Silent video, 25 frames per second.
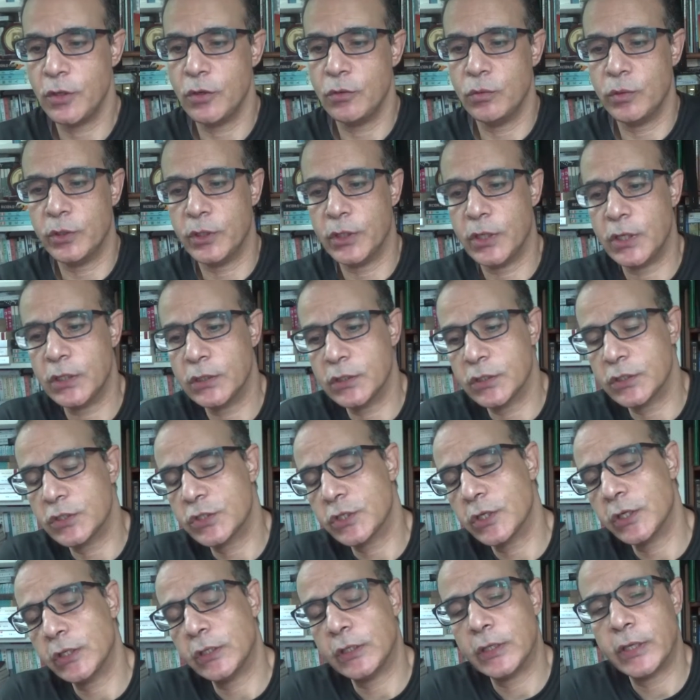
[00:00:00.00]
والنهاردة إن
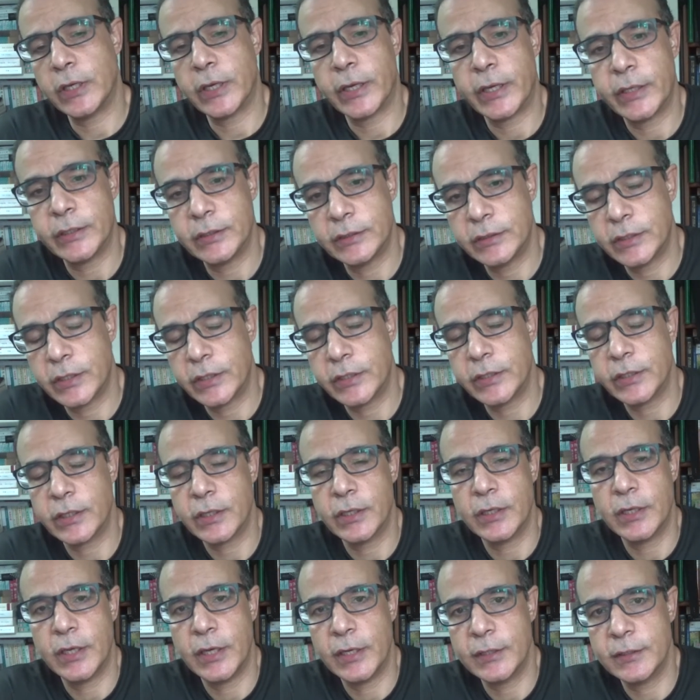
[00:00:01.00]
شاء الله عن
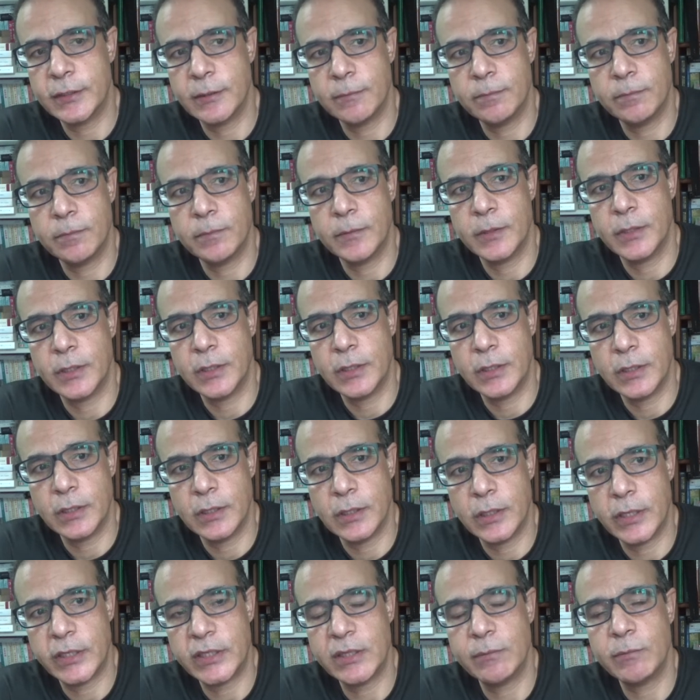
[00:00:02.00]
تاريخ الأدب
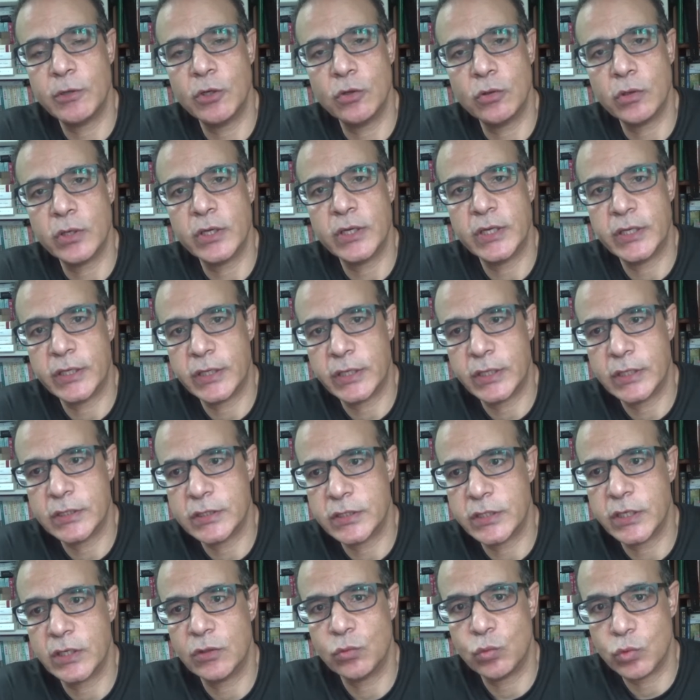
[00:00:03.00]
الأدب اللغة
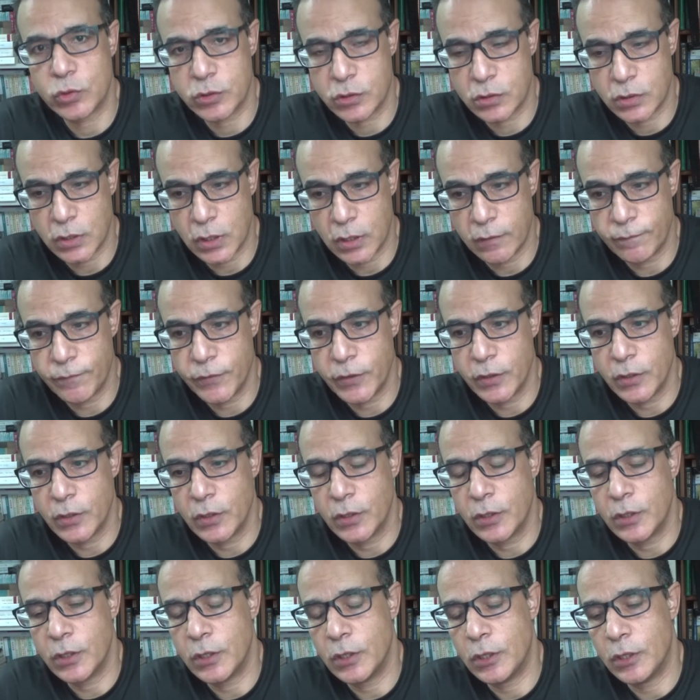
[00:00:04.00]
الإنجليزية الوسطى
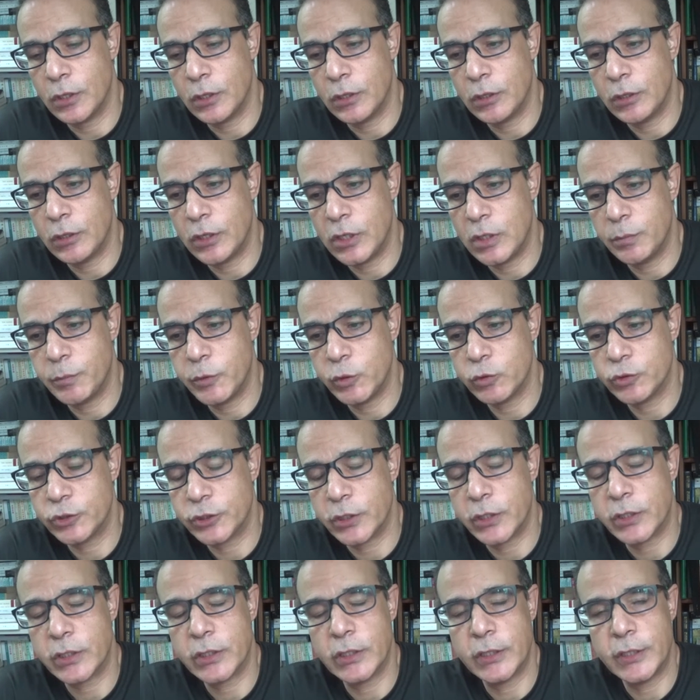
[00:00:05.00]
آه، اللي
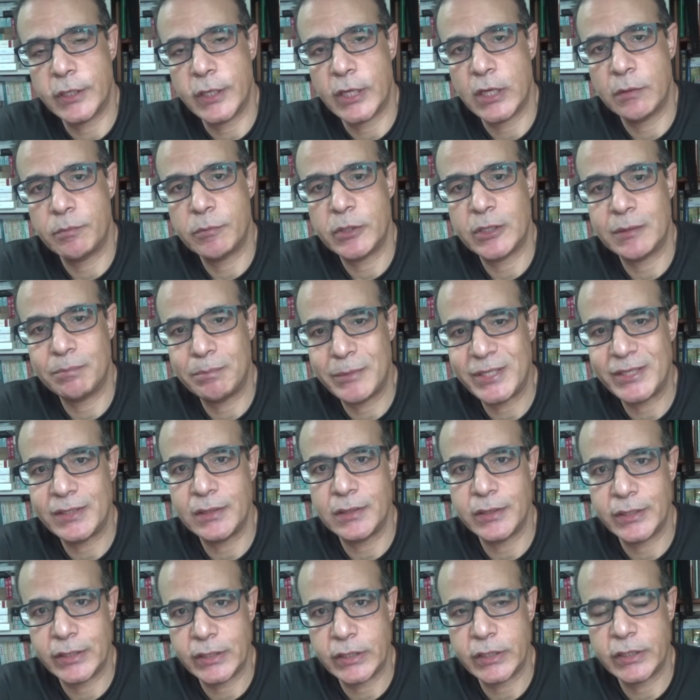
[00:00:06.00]
بيشار إليها
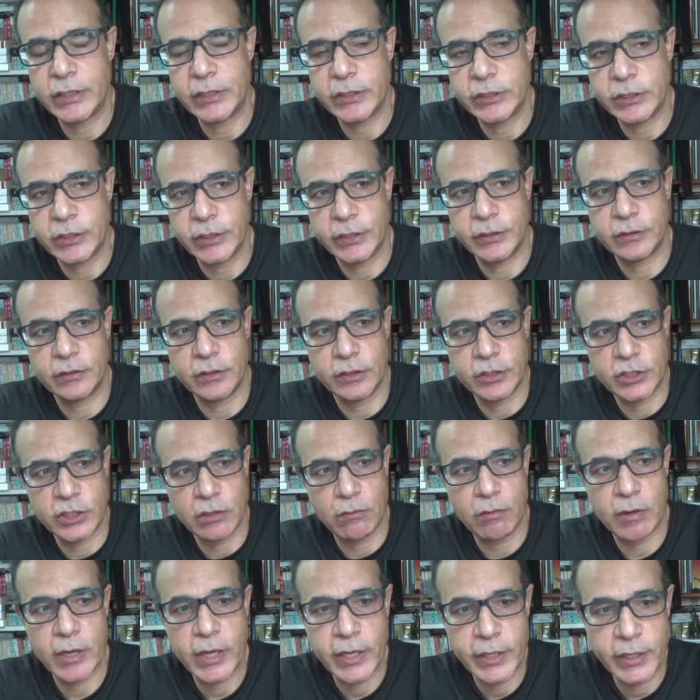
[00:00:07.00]
بميدل إنجليش ليتريتشر
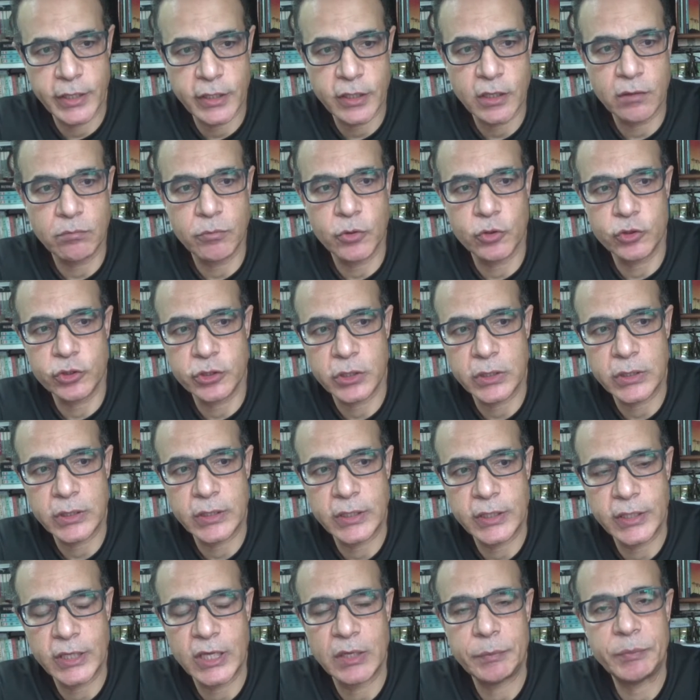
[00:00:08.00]
وأحيانا بيشار
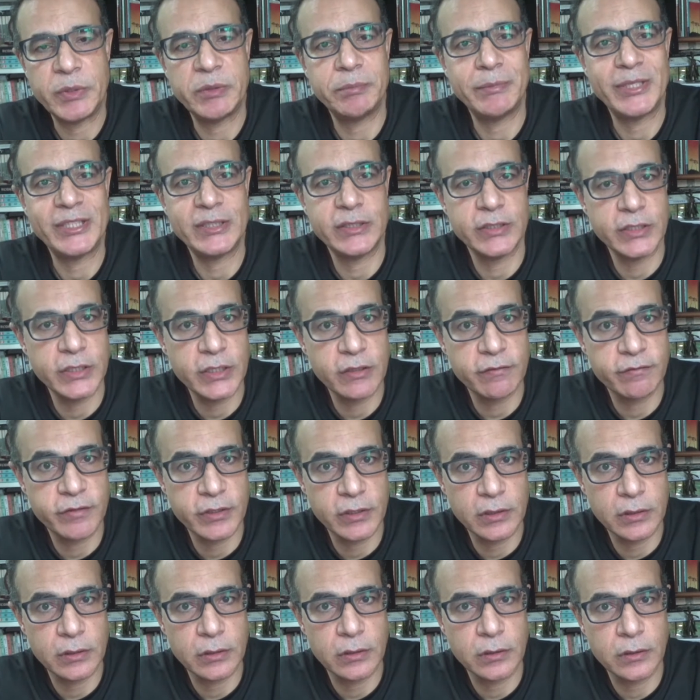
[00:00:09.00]
إليها
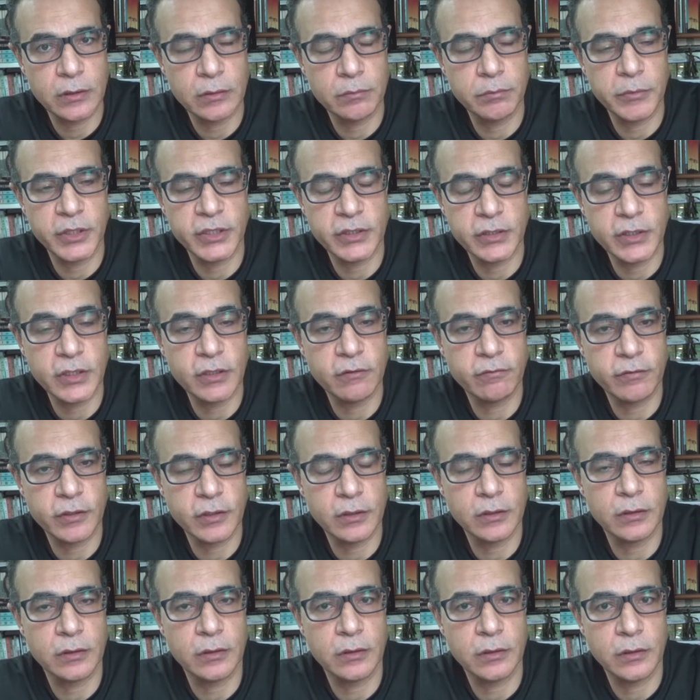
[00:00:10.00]
بميديفل
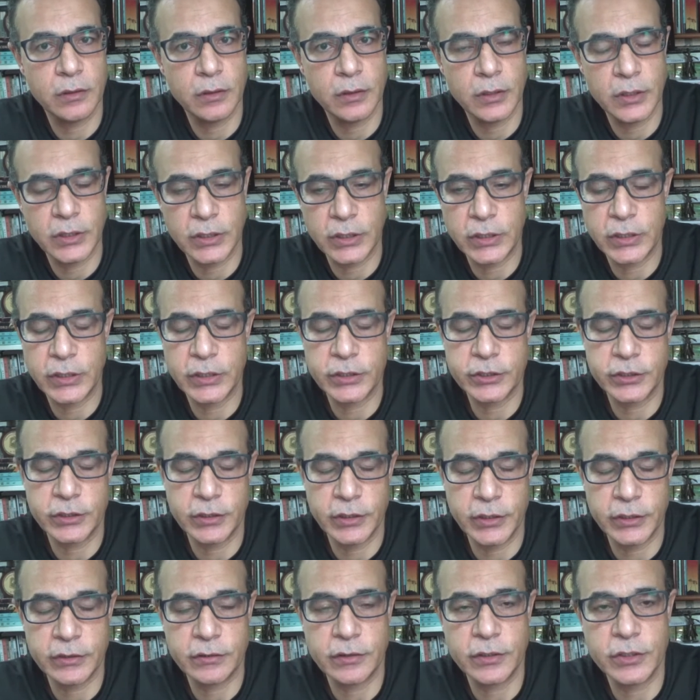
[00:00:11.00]
ميديفل إنجليش
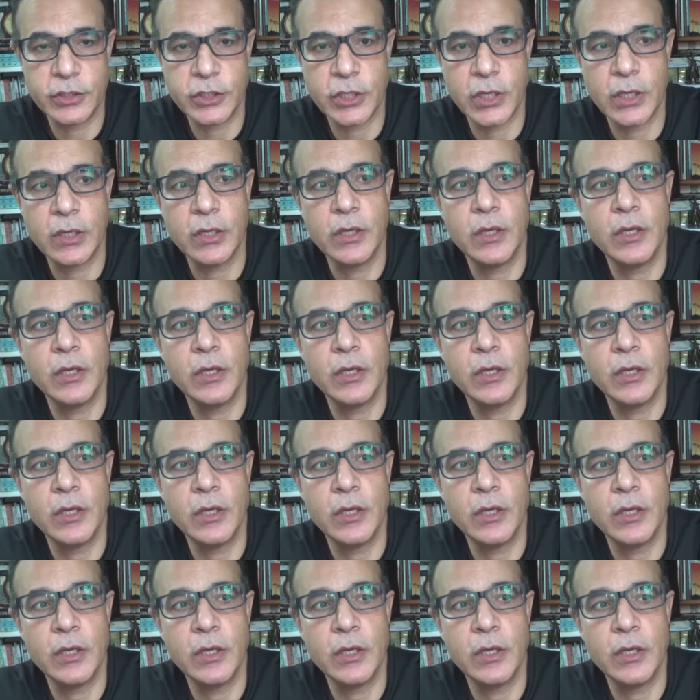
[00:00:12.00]
ليتريتشر